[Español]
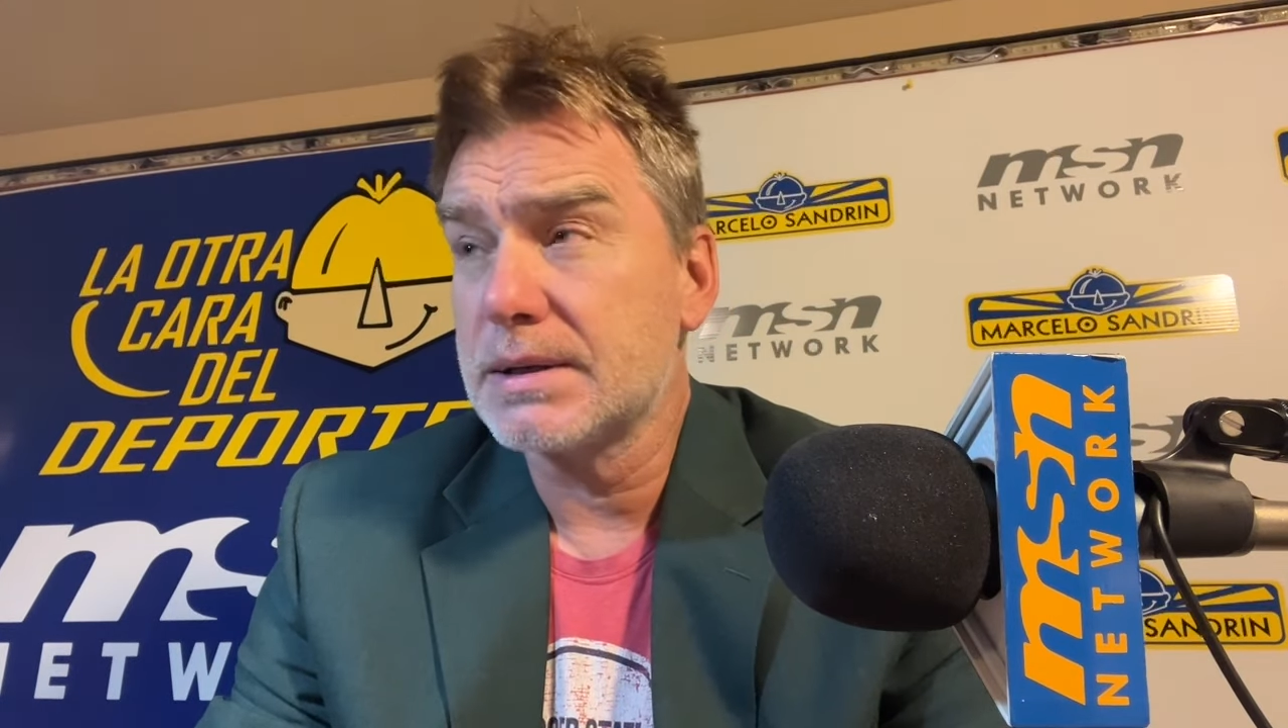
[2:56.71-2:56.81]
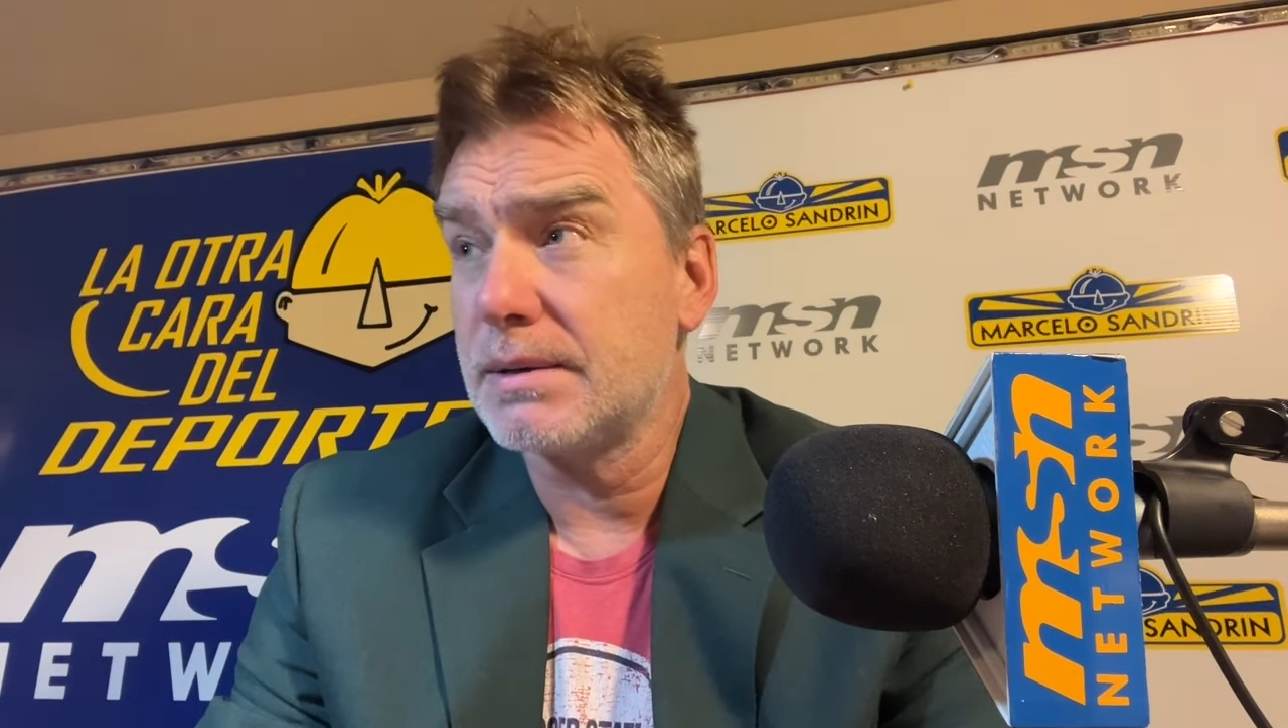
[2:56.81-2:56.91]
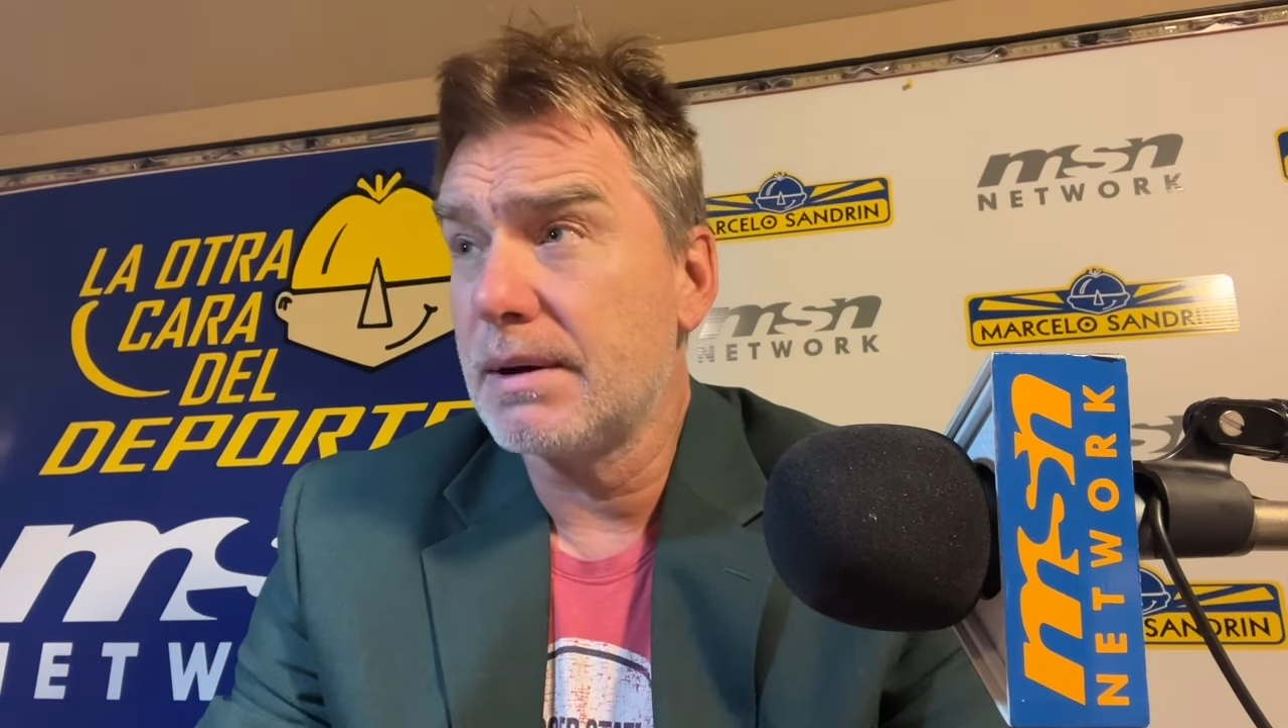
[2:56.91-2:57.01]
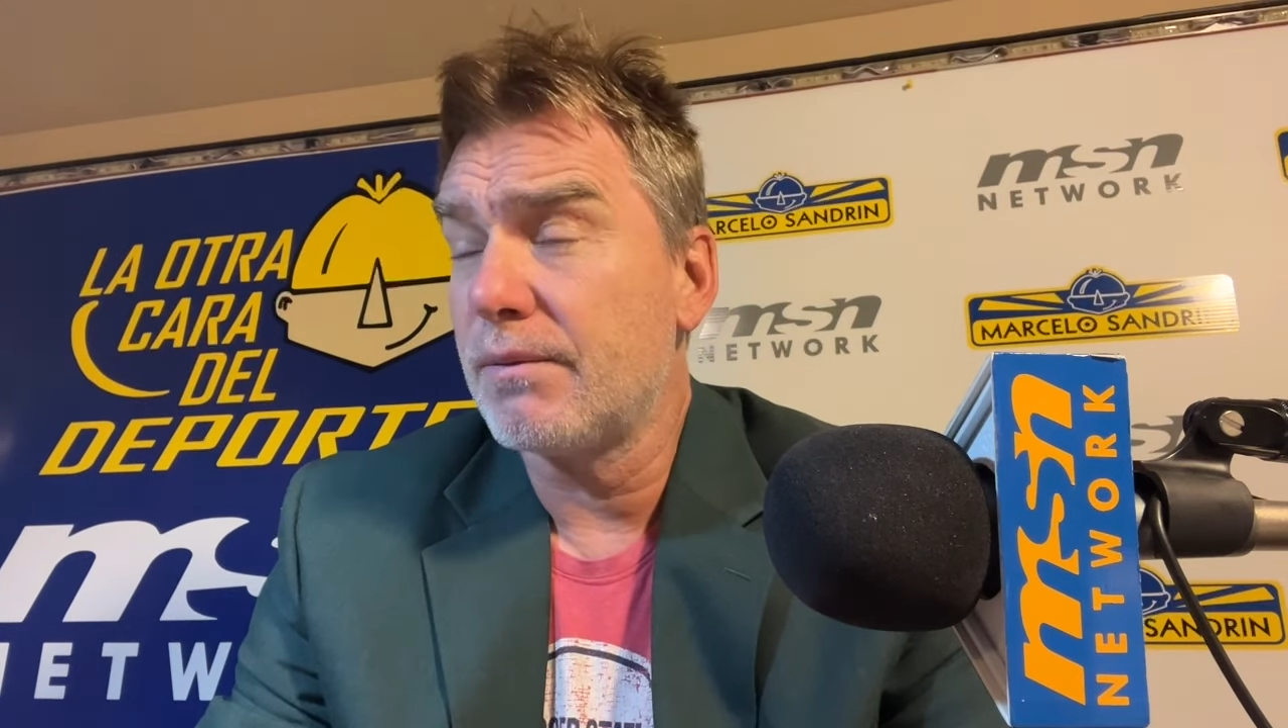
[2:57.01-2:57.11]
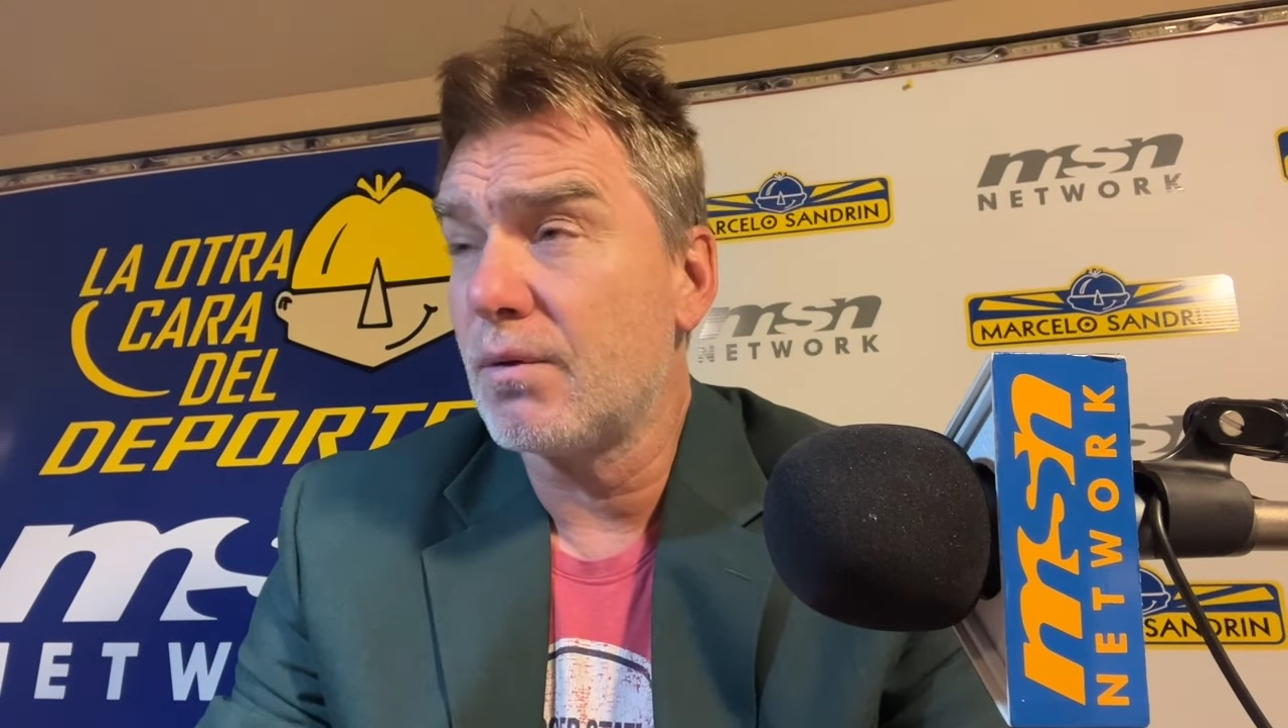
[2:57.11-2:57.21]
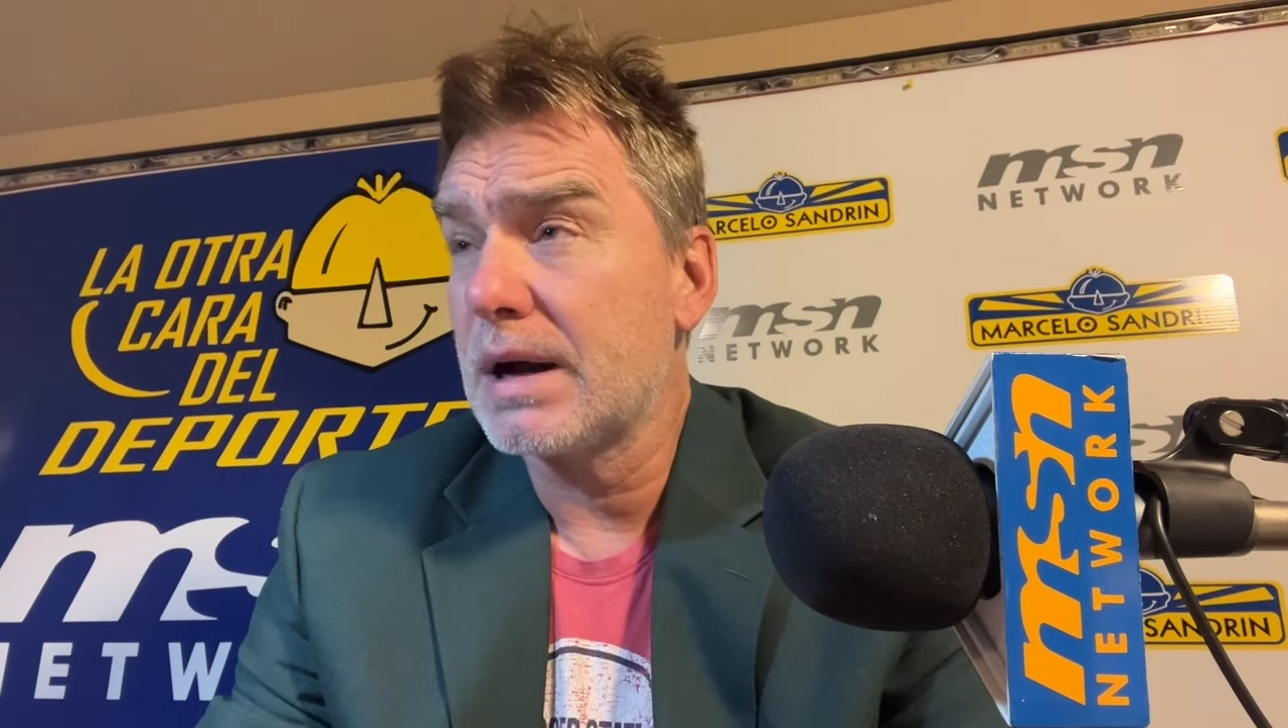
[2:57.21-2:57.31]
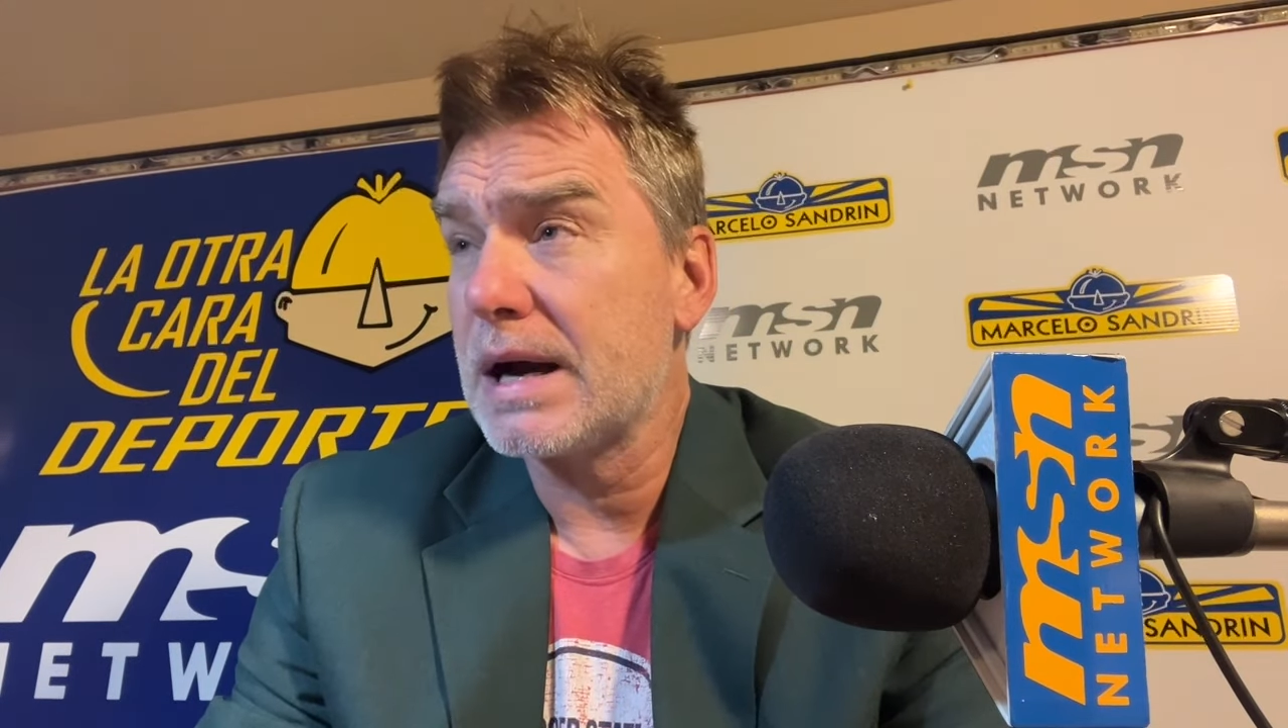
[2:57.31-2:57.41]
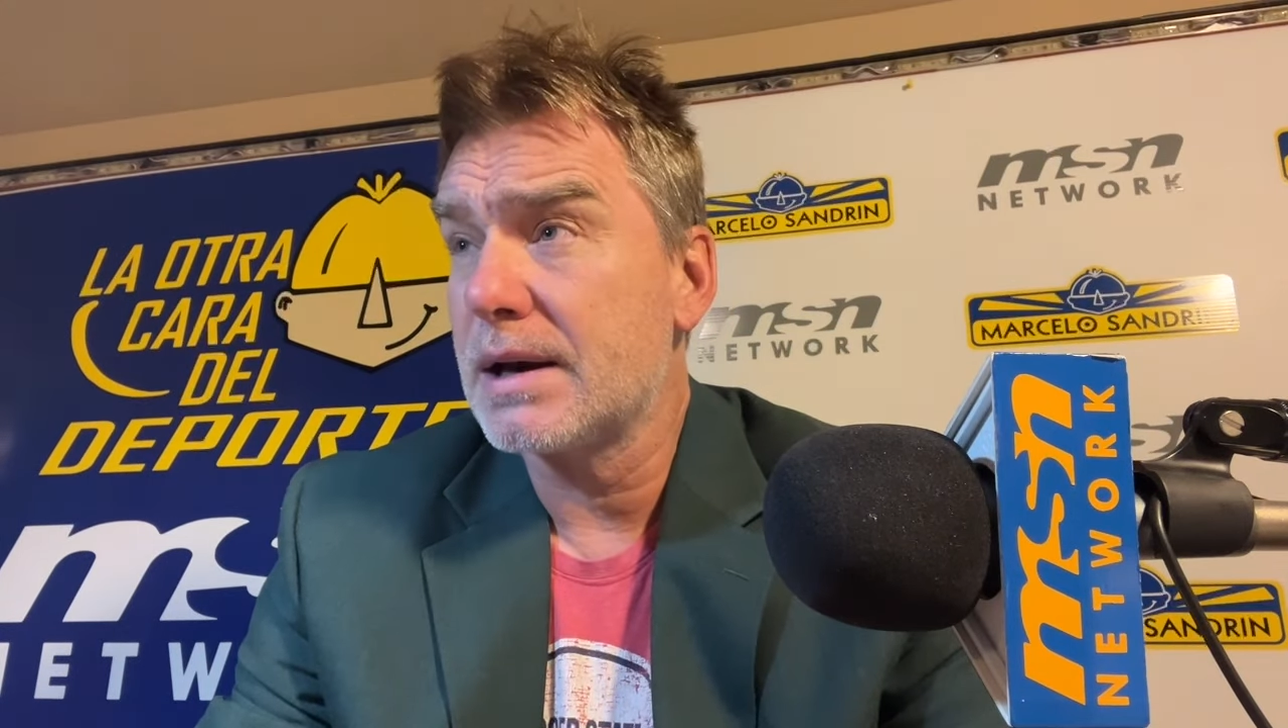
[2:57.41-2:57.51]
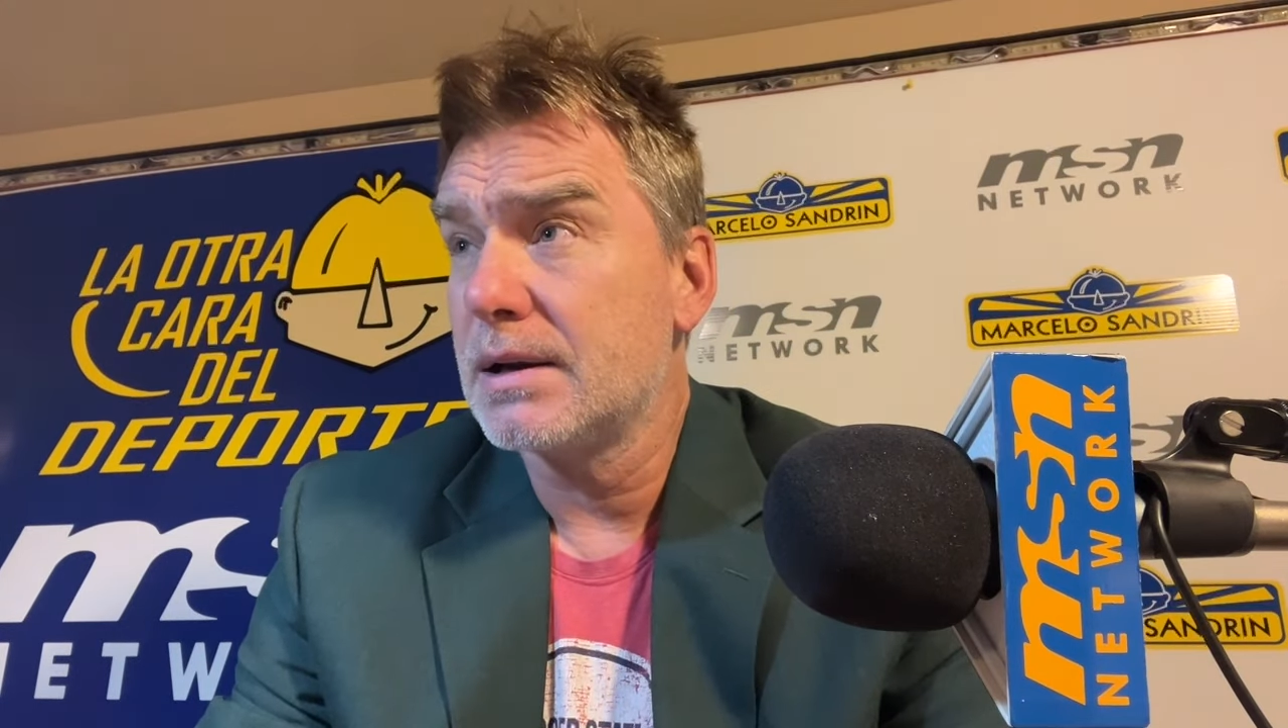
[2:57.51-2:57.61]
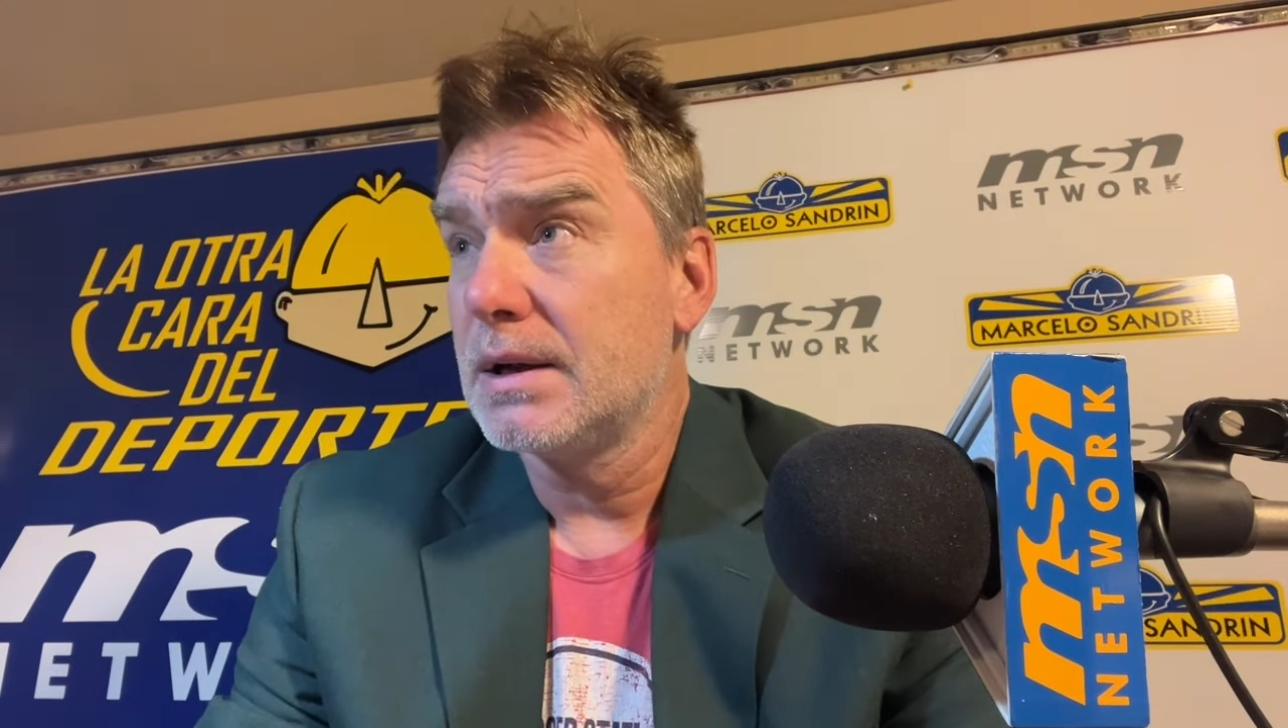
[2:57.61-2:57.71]
se va a
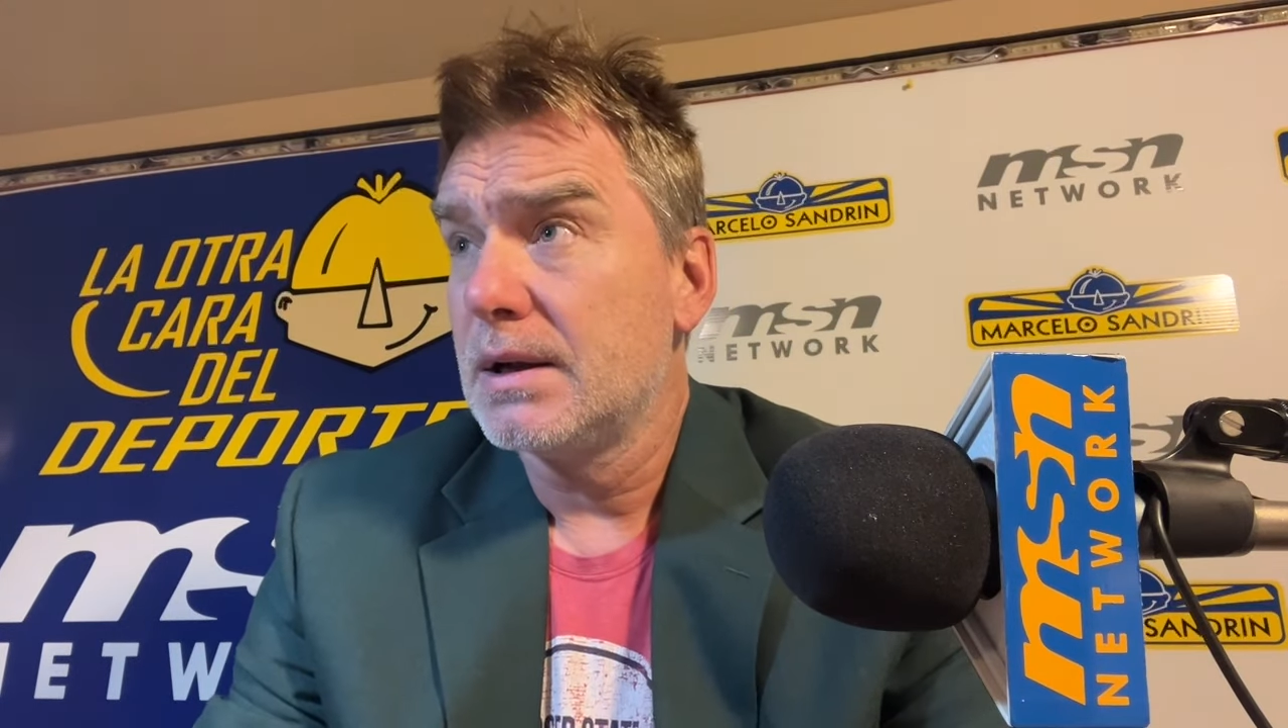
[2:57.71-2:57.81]
enfocar